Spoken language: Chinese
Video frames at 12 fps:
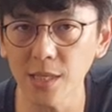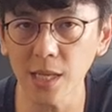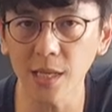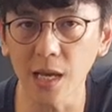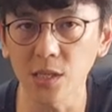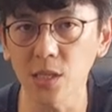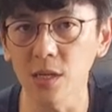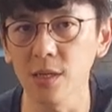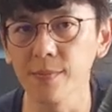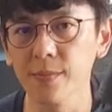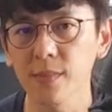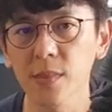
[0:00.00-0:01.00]
这一台
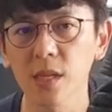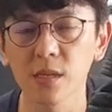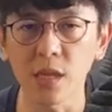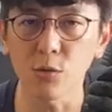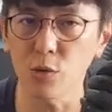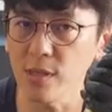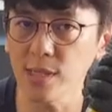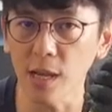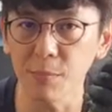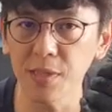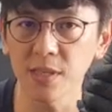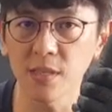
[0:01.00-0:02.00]
车的原
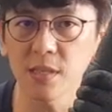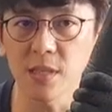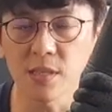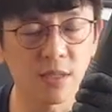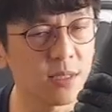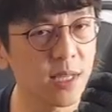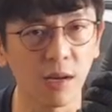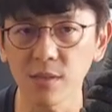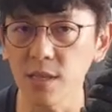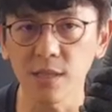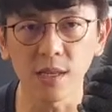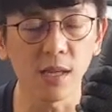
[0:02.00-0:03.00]
厂避震器的制造
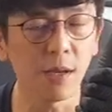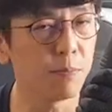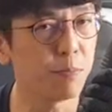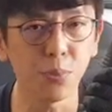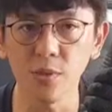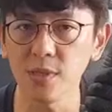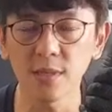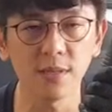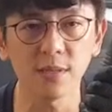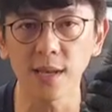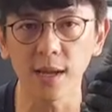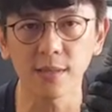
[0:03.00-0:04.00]
地点呢，不是
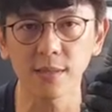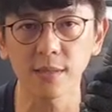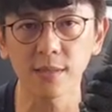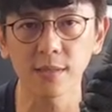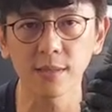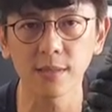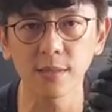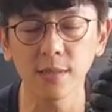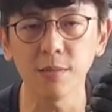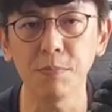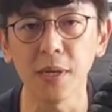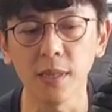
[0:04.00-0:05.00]
在
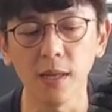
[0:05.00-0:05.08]
日本